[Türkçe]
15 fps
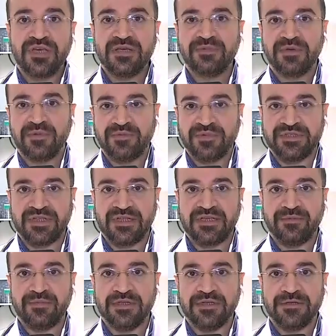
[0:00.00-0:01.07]
ekmememiz
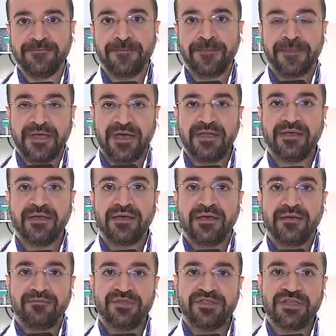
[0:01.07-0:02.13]
gerekebilir. Yani
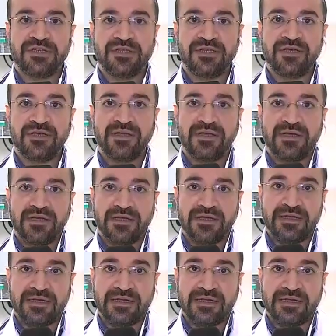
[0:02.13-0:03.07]
bir şekilde e,